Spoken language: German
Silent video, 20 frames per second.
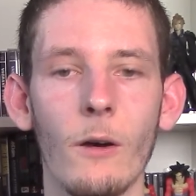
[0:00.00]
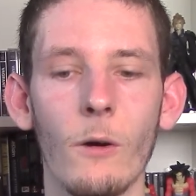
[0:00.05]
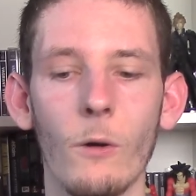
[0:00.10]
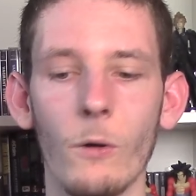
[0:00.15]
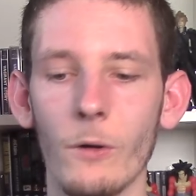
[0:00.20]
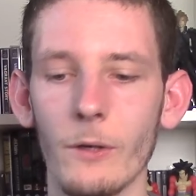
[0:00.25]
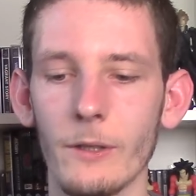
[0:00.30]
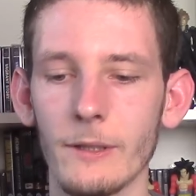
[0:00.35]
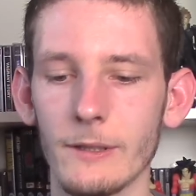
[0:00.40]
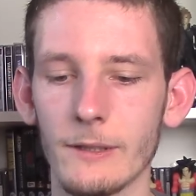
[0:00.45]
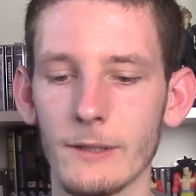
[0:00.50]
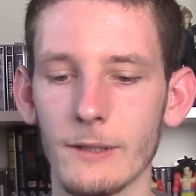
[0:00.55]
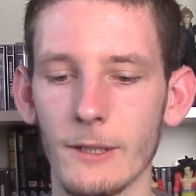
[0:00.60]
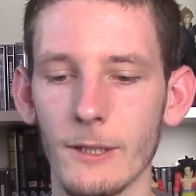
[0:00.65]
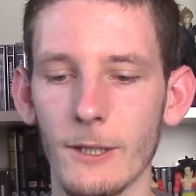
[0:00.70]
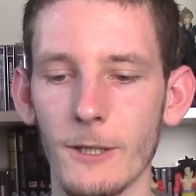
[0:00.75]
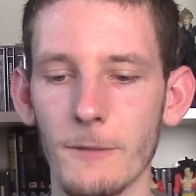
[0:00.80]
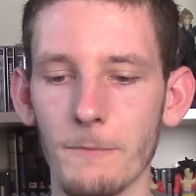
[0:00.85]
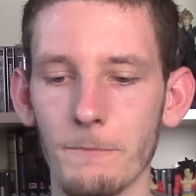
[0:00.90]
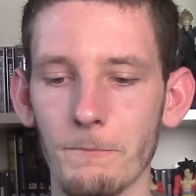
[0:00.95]
Und
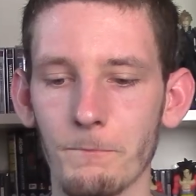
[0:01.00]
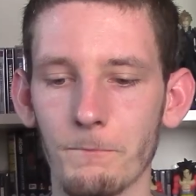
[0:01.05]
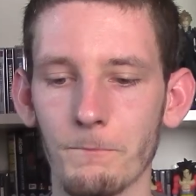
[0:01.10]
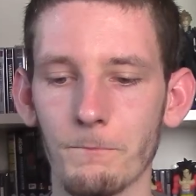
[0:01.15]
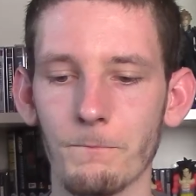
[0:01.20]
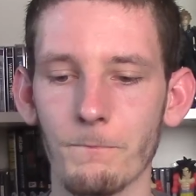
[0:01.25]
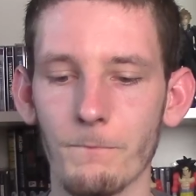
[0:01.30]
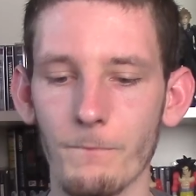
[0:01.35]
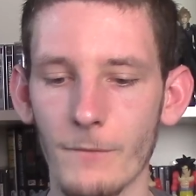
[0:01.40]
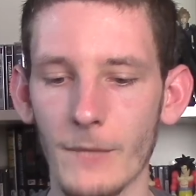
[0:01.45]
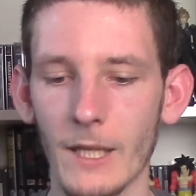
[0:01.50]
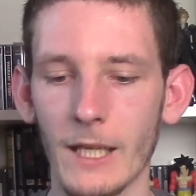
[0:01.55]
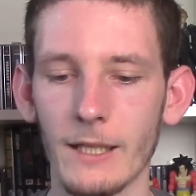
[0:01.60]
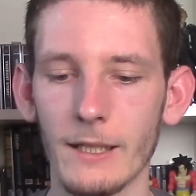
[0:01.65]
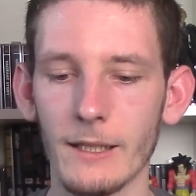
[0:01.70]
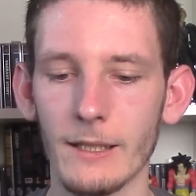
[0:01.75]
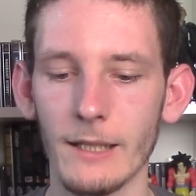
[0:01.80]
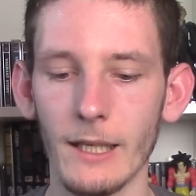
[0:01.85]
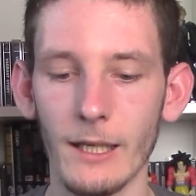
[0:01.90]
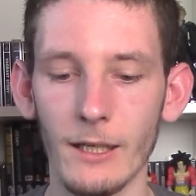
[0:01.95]
ähm,
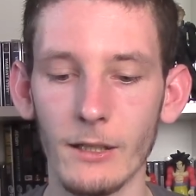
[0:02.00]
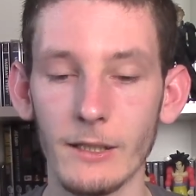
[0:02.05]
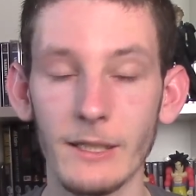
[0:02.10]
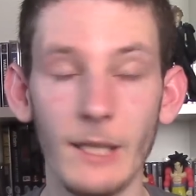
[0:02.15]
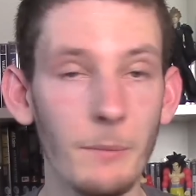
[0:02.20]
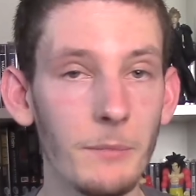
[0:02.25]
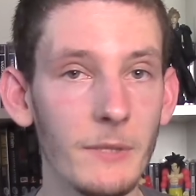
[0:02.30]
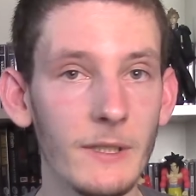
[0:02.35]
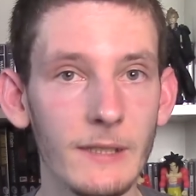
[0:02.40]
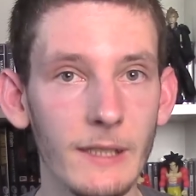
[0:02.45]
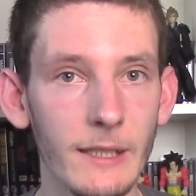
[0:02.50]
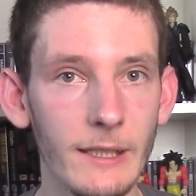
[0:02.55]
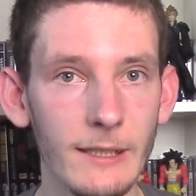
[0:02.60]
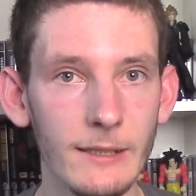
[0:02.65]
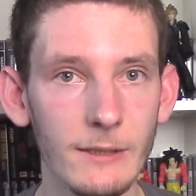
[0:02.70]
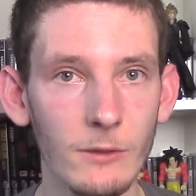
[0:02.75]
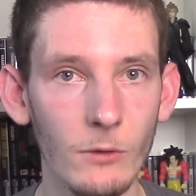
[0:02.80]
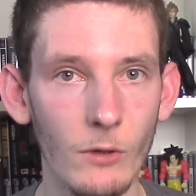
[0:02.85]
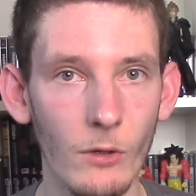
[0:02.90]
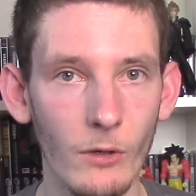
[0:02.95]
ja, ich habe diese
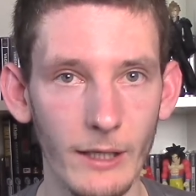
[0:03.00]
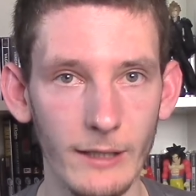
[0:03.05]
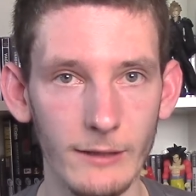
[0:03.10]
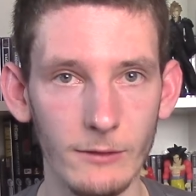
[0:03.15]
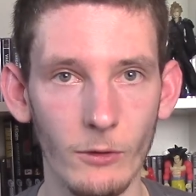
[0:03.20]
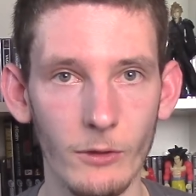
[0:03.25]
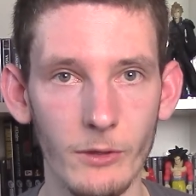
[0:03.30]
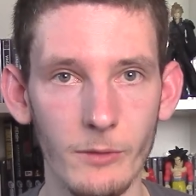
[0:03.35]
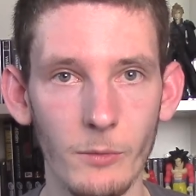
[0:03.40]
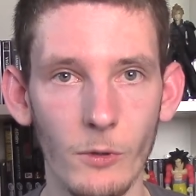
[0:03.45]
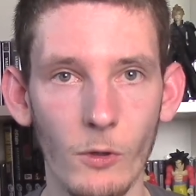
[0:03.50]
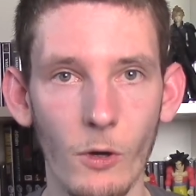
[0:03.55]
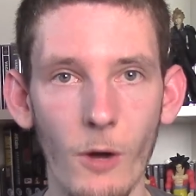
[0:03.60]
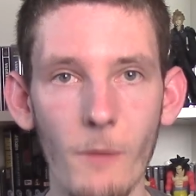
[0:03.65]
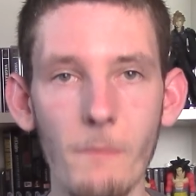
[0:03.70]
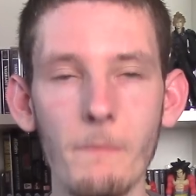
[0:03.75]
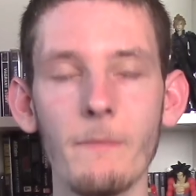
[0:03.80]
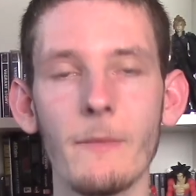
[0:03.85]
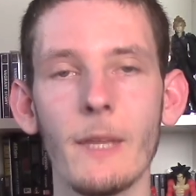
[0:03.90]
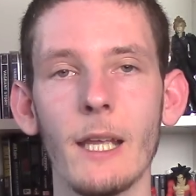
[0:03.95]
Edition auch erst heute
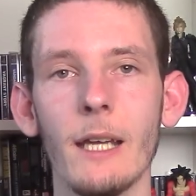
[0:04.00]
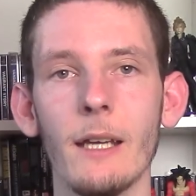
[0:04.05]
bekommen.